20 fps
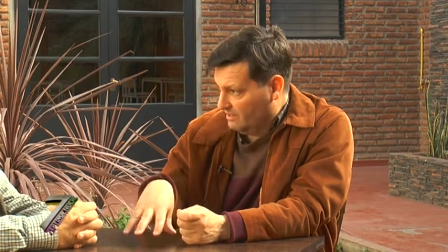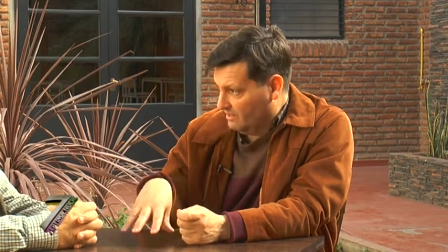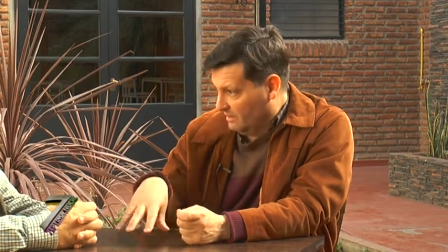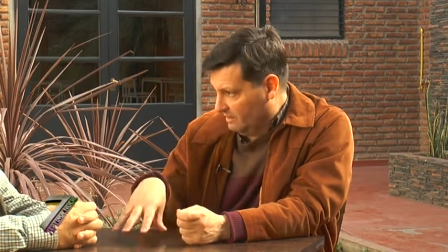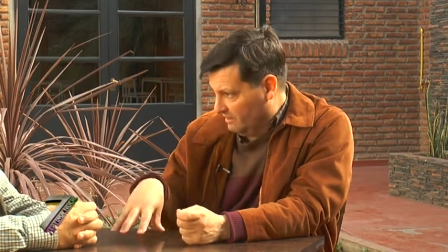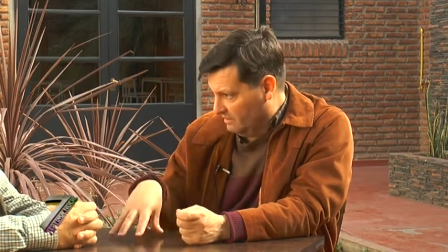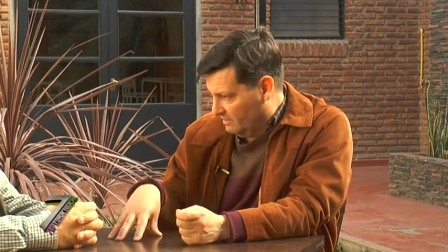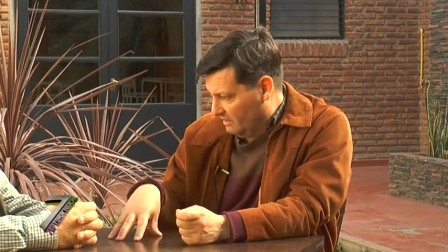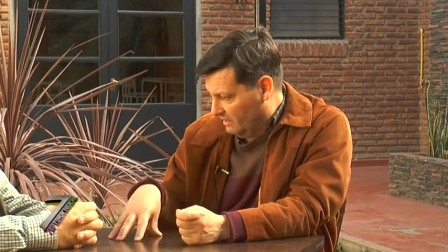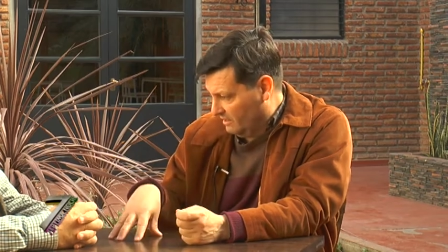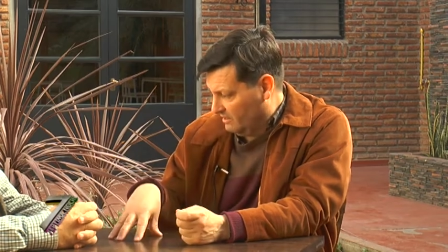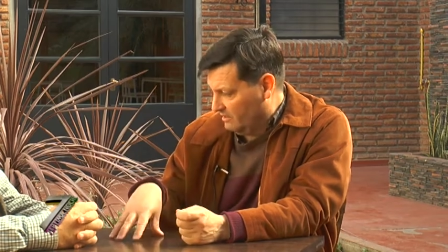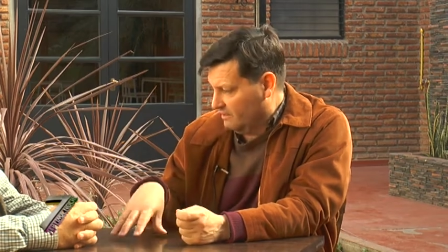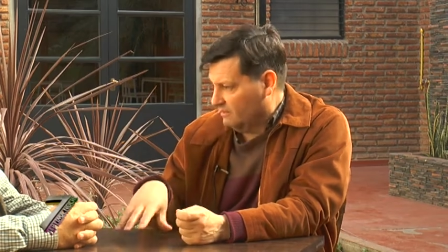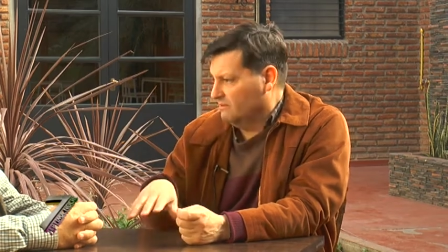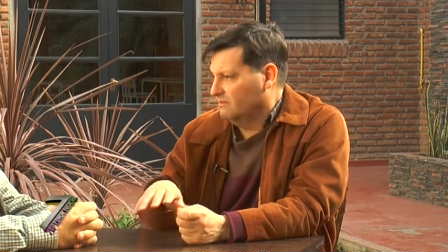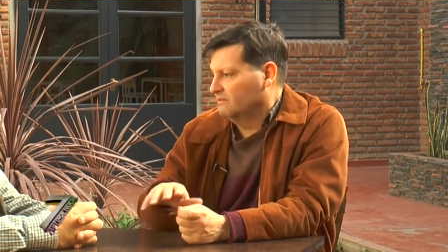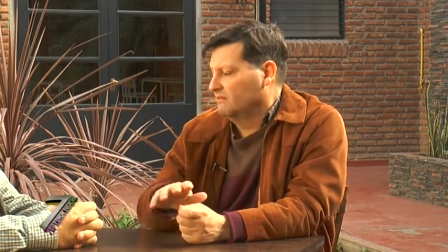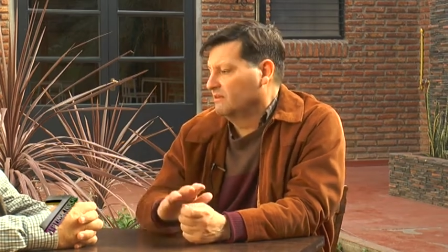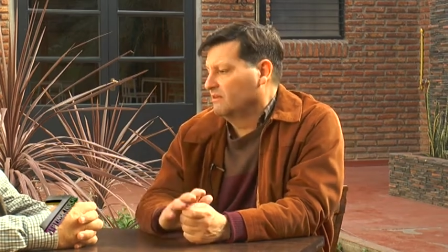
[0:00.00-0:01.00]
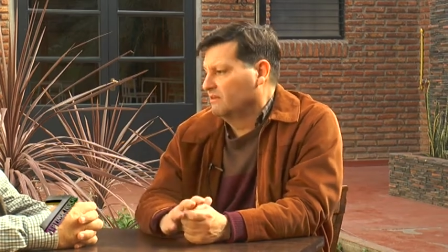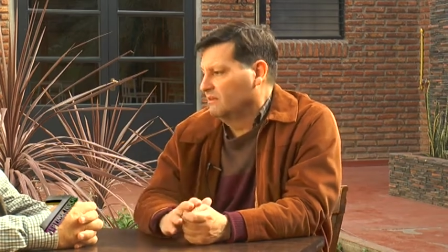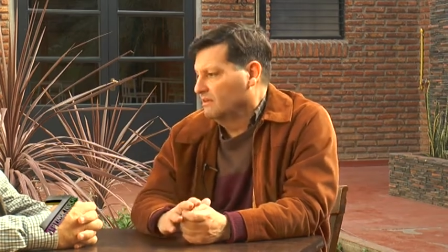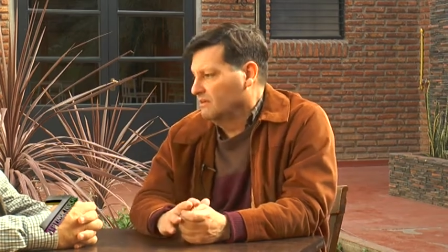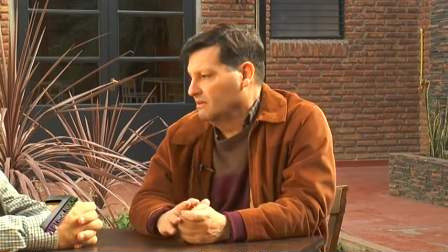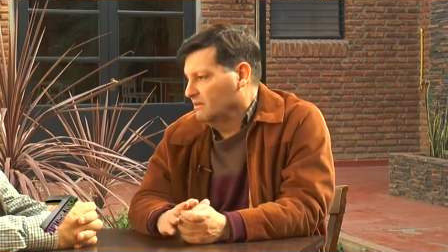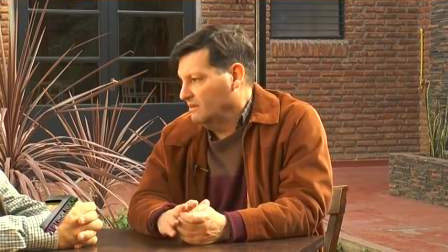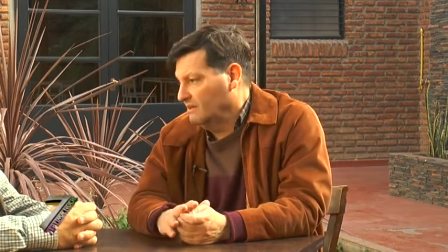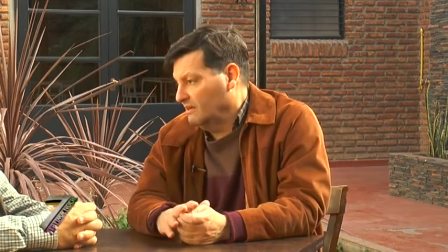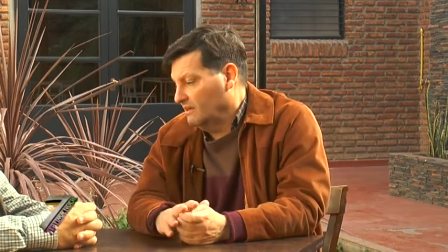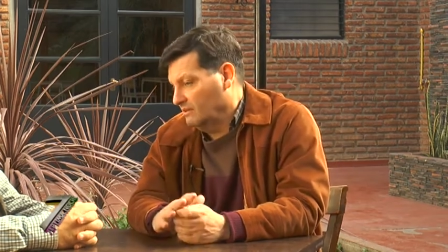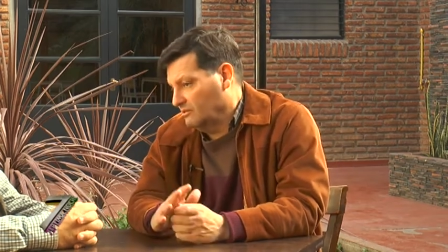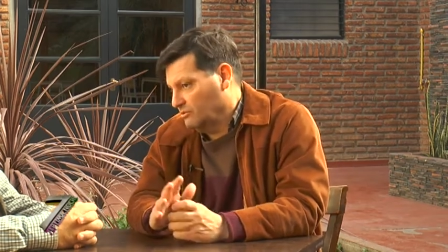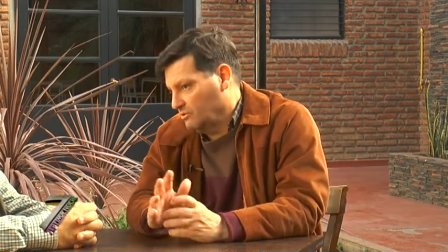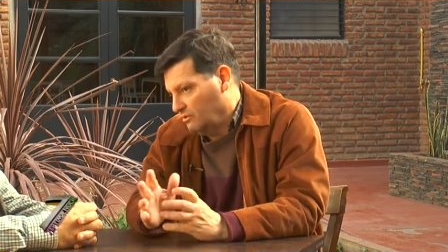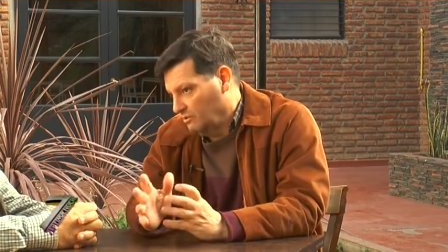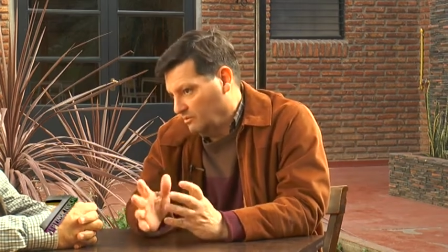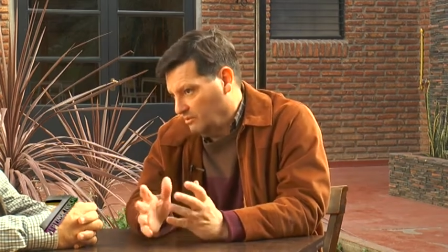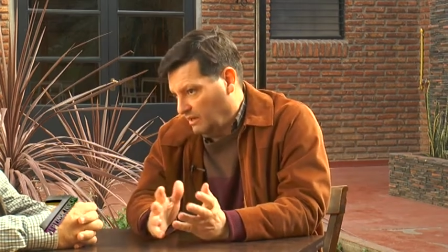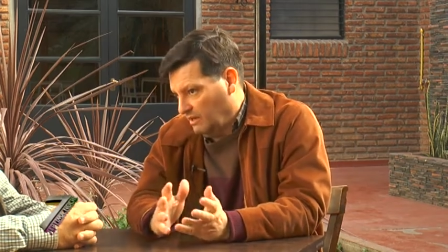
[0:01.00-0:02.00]
y en Italia que
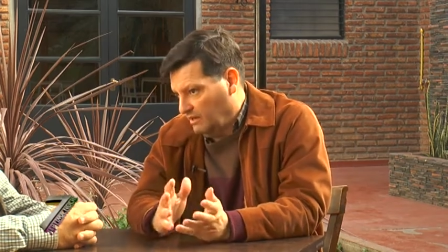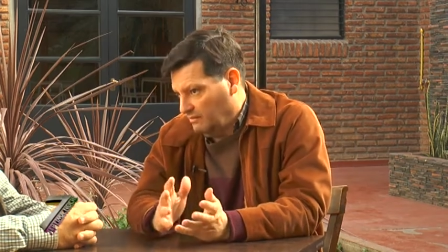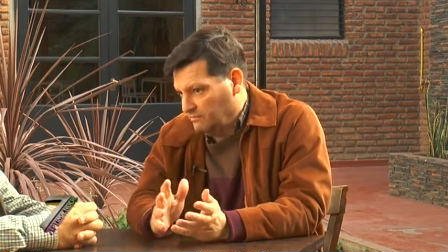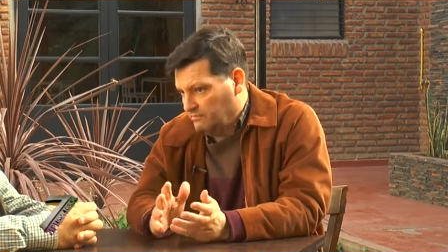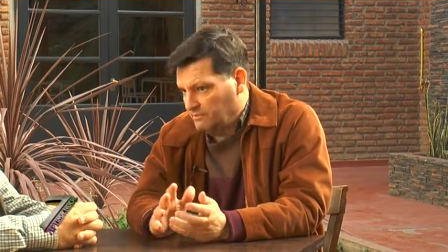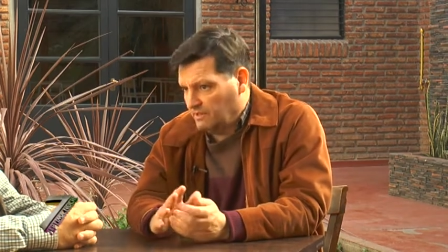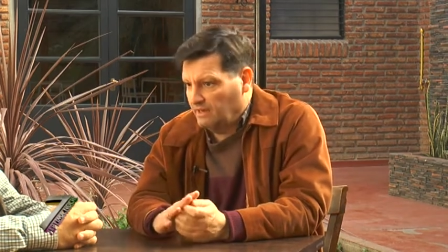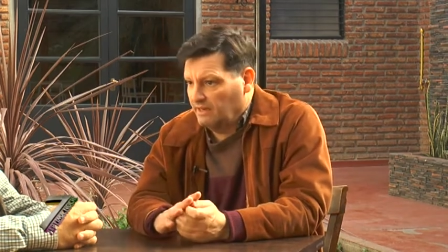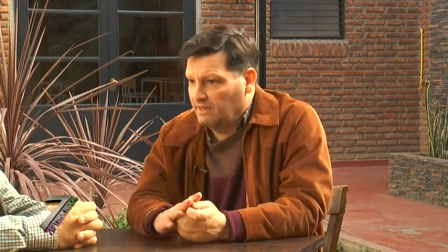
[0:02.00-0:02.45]
son las tres